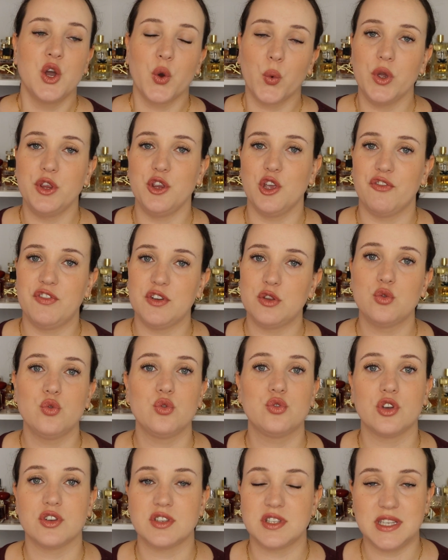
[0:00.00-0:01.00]
Quindi ho
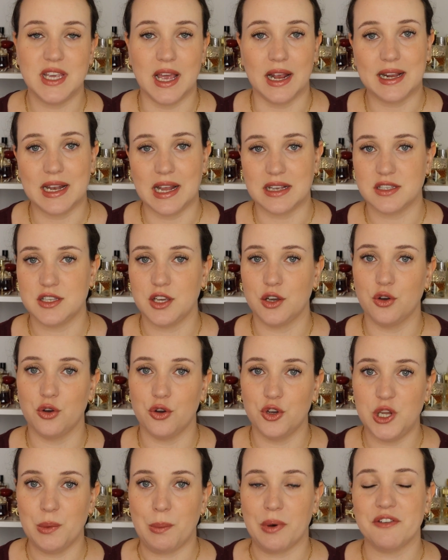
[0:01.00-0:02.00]
venduto sia il classico
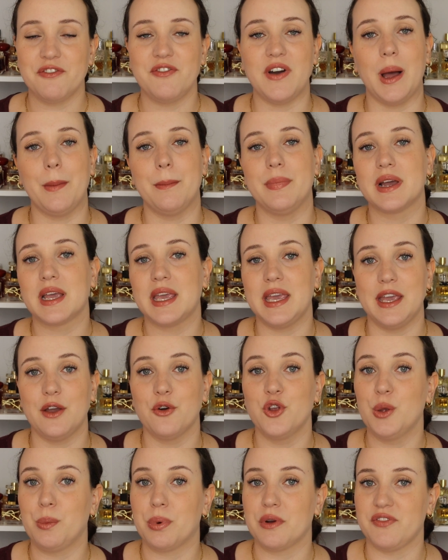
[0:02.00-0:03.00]
Eau de Parfum che
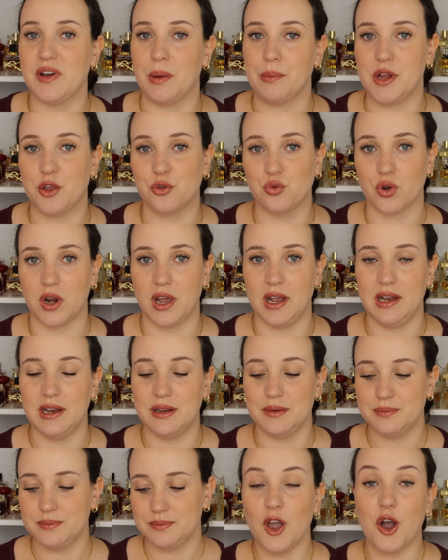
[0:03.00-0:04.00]
Eau de Parfum
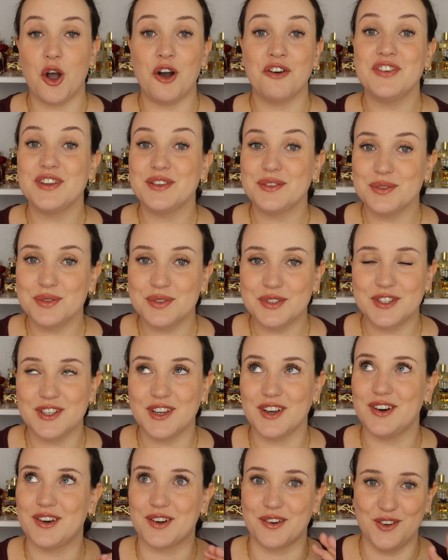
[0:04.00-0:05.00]
Naturel. Ho
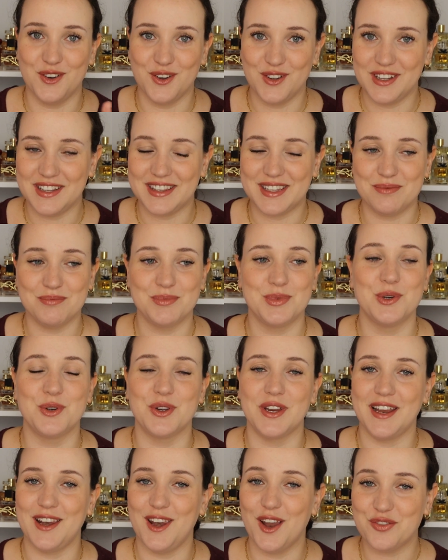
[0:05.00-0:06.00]
venduto Rullo di
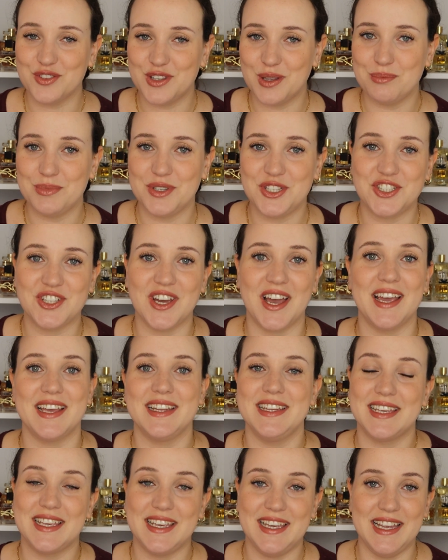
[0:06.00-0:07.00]
Tamburi, Love Don't Be
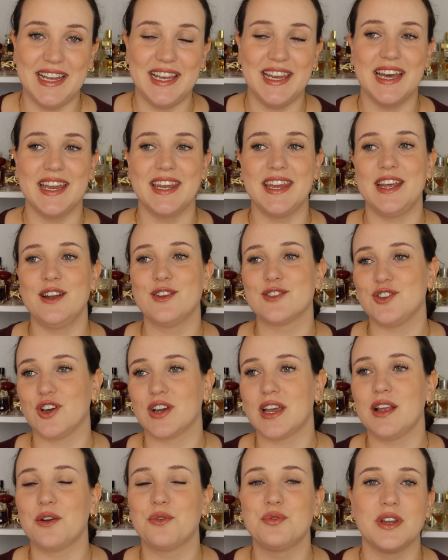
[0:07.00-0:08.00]
Shy di Killian e lo so
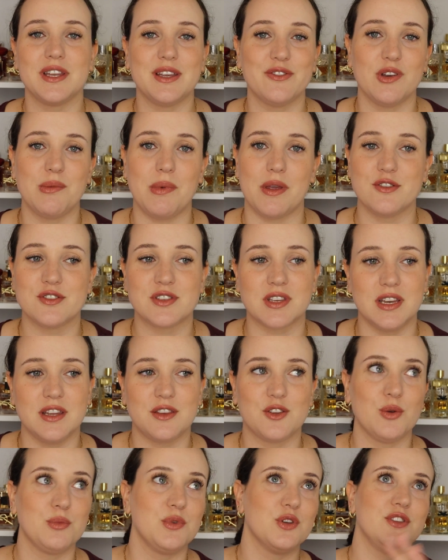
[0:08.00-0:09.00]
che alcuni di voi mi hanno
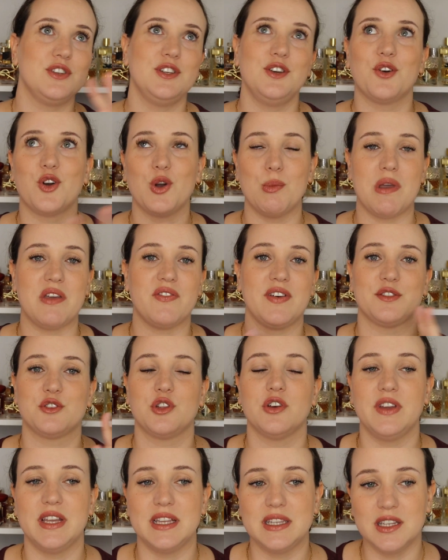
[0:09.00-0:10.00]
scritto, oh mio Dio come hai
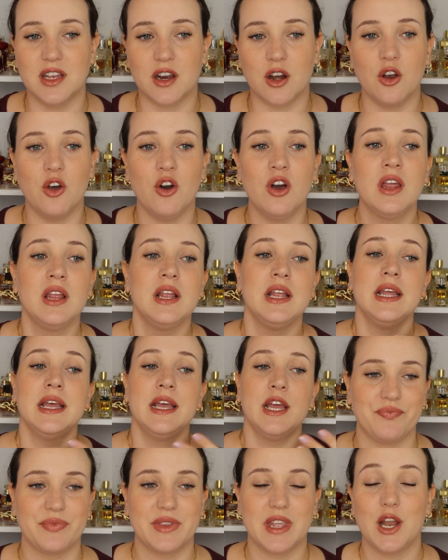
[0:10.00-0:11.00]
fatto a venderlo
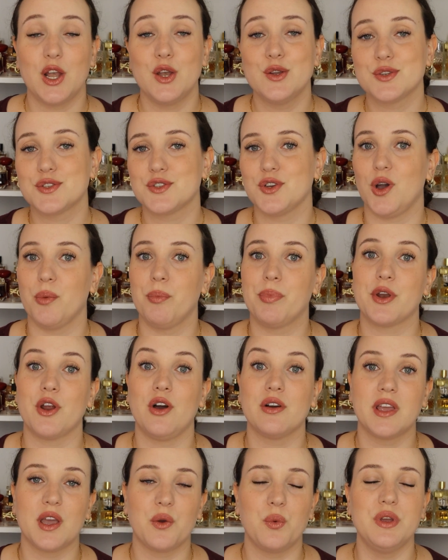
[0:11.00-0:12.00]
lo so, però
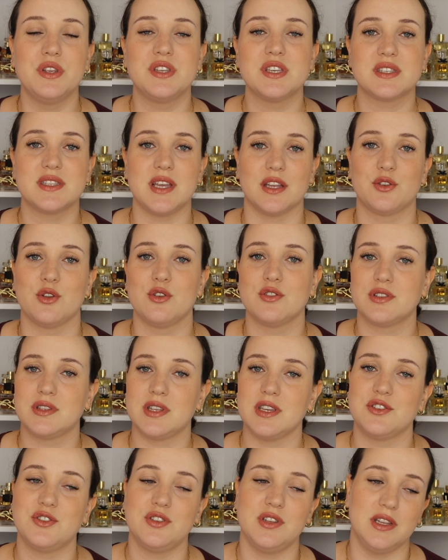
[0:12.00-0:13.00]
anche qui c'è stato lo
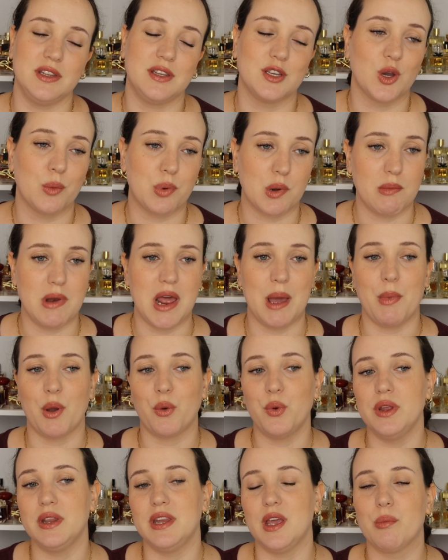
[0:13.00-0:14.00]
stesso identico problema,
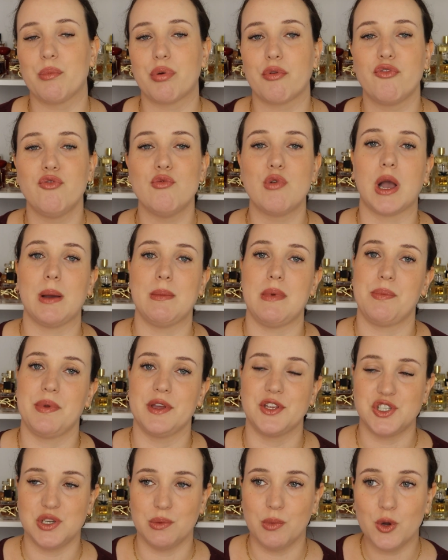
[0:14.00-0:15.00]
quindi è un profumo che a me
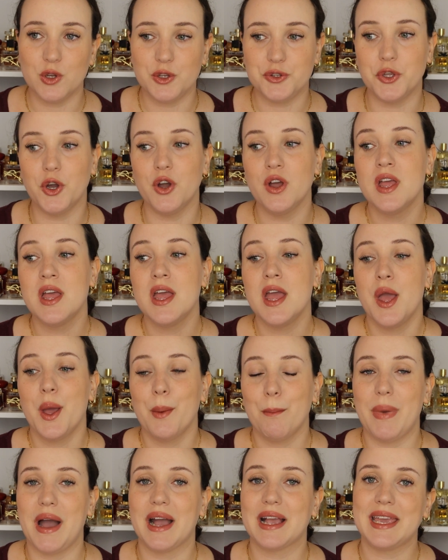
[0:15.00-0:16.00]
piace molto,
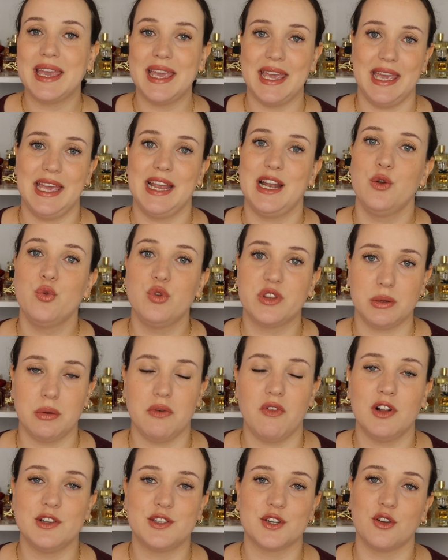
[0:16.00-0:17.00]
ma che l'ultima
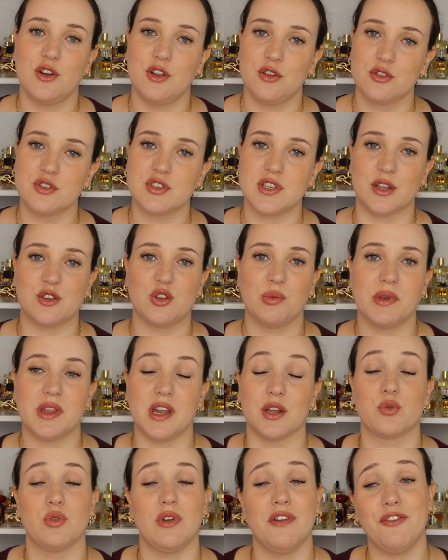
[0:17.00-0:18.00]
volta che l'ho indossato mi ha
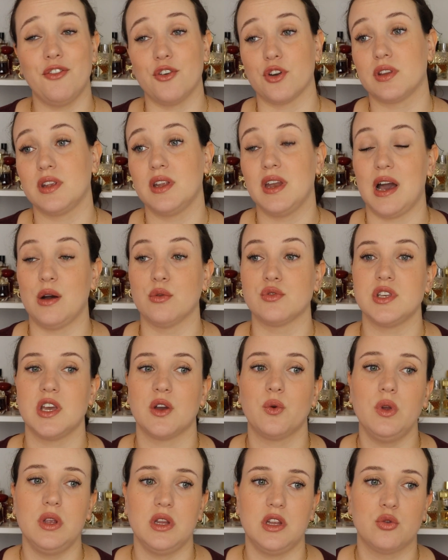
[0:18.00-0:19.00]
dato una forte
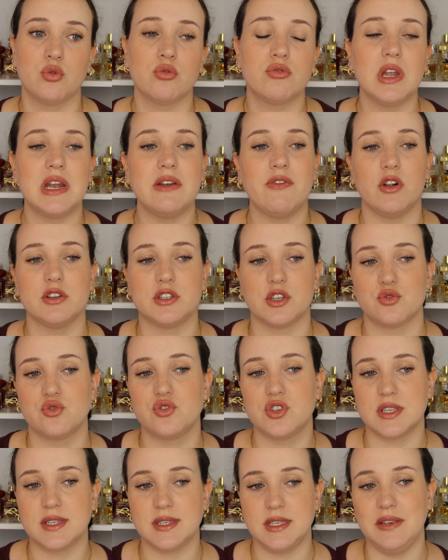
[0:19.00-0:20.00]
nausea, quindi tutte le volte
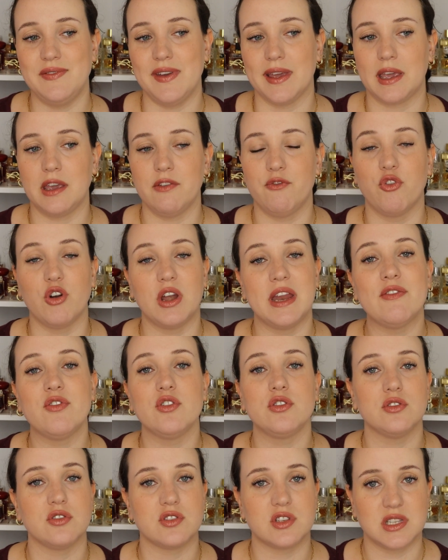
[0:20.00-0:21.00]
successive che volevo
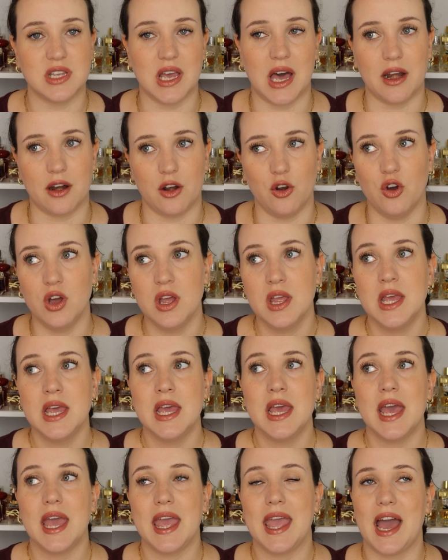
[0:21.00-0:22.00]
indossarlo
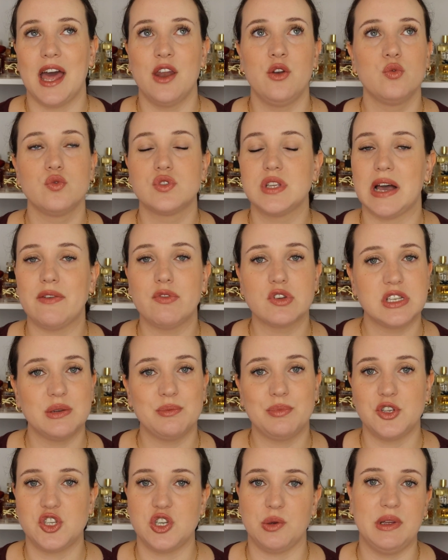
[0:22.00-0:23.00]
e annusavo
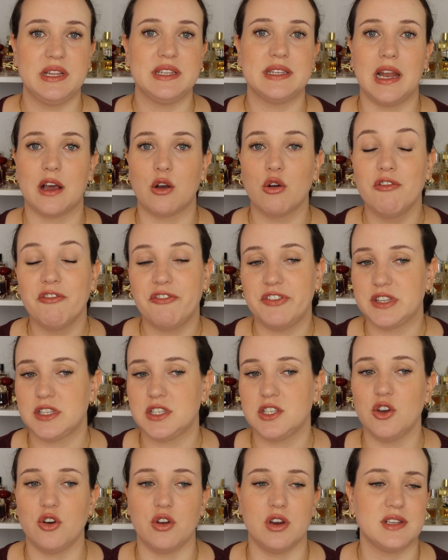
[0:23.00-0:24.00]
semplicemente la
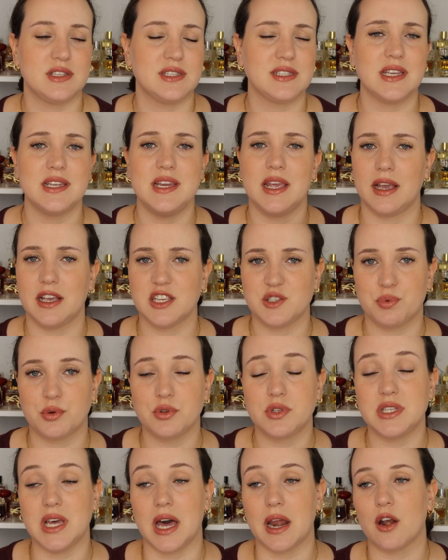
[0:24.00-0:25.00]
confezione senza neanche
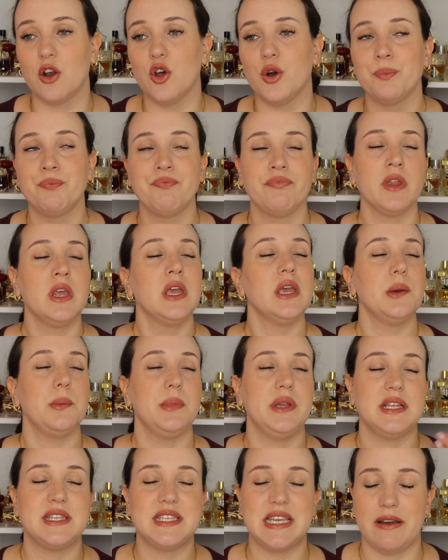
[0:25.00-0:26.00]
spruzzarlo,
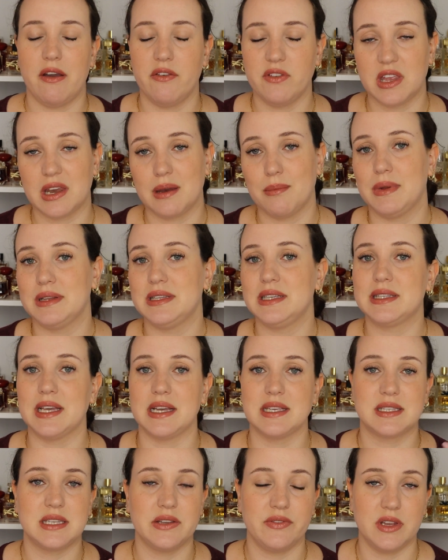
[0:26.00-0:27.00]
mi iniziava a venire il mal di
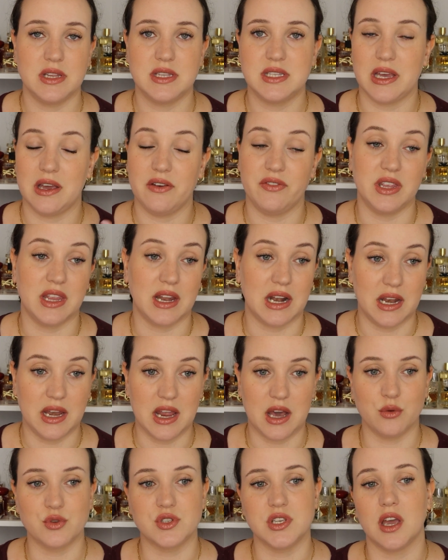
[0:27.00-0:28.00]
testa e mi iniziava a venire la
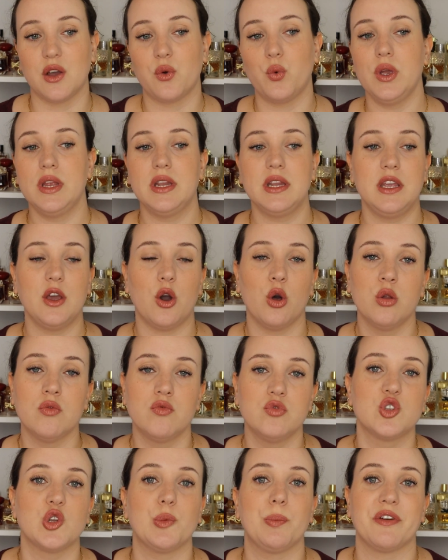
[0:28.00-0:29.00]
nausea, quindi ho
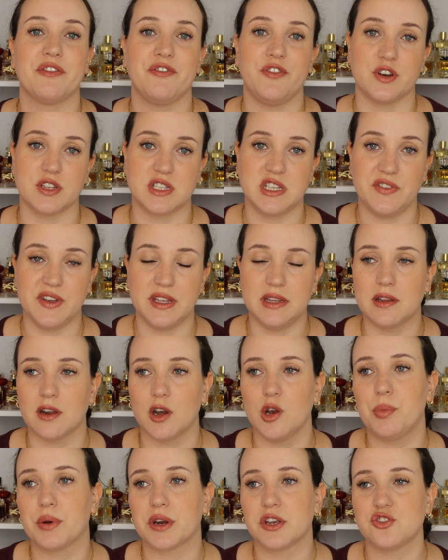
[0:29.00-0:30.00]
dovuto per forza
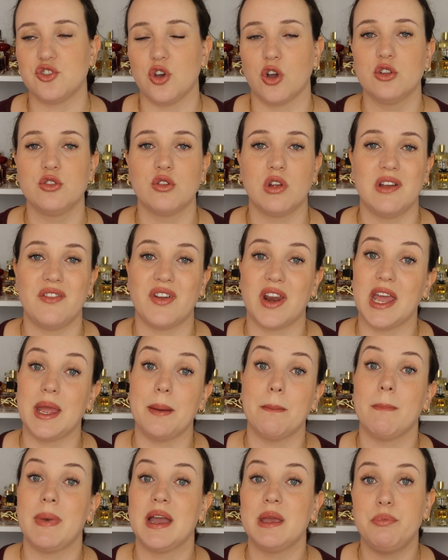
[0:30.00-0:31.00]
venderlo perché so che non l'avrei
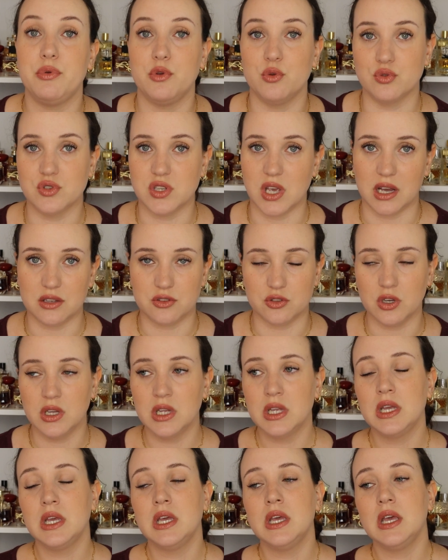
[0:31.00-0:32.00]
mai più usato
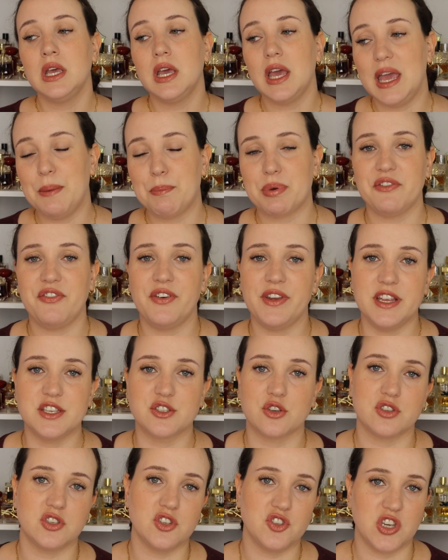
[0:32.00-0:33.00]
e
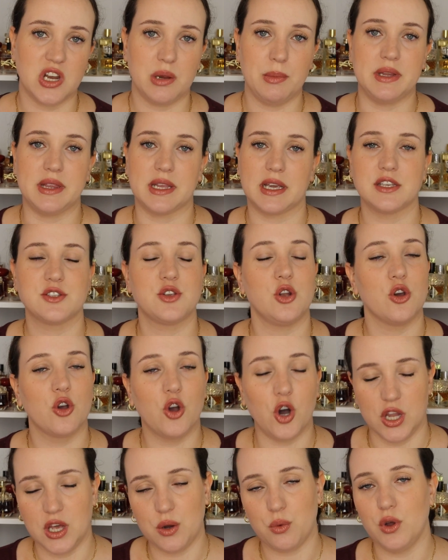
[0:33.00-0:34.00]
preferisco sinceramente che se lo
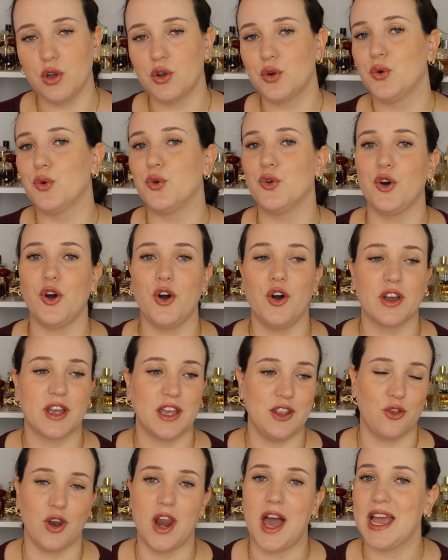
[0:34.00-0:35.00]
goda qualcuno
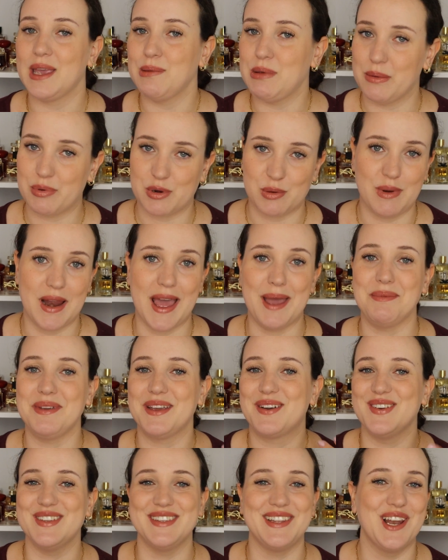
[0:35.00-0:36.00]
che non ha i miei
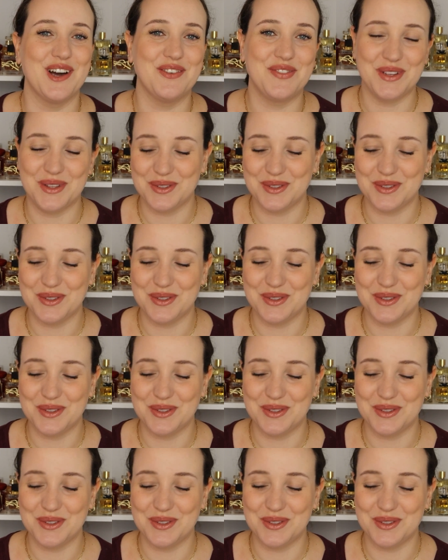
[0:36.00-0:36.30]
problemi, quindi l'ho